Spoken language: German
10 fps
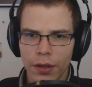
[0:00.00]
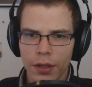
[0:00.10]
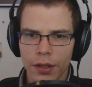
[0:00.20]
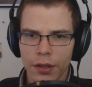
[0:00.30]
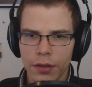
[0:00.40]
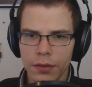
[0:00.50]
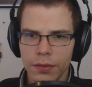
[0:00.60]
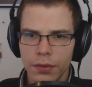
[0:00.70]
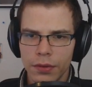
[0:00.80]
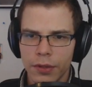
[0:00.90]
Genau.
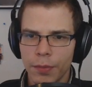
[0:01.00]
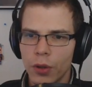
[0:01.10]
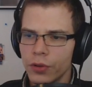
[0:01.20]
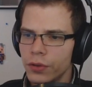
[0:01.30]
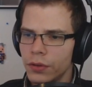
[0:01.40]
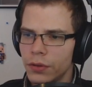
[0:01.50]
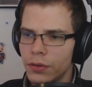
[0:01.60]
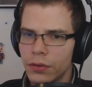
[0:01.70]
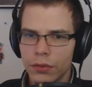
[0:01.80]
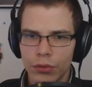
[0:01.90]
Was brauchst du?
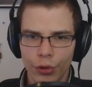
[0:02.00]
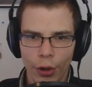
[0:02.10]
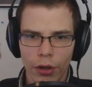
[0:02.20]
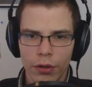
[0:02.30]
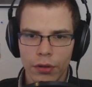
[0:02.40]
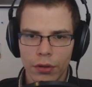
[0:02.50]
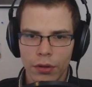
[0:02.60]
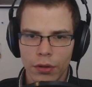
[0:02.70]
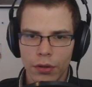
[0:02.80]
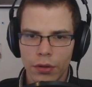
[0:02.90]
Ja,
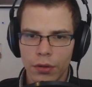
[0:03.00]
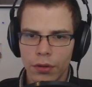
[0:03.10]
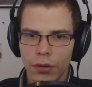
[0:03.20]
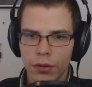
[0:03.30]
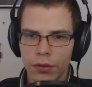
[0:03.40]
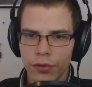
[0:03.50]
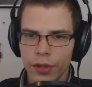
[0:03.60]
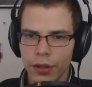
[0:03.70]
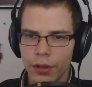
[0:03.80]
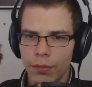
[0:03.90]

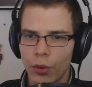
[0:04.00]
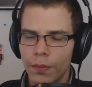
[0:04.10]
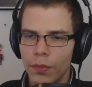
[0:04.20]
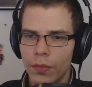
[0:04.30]
Zack, bumm.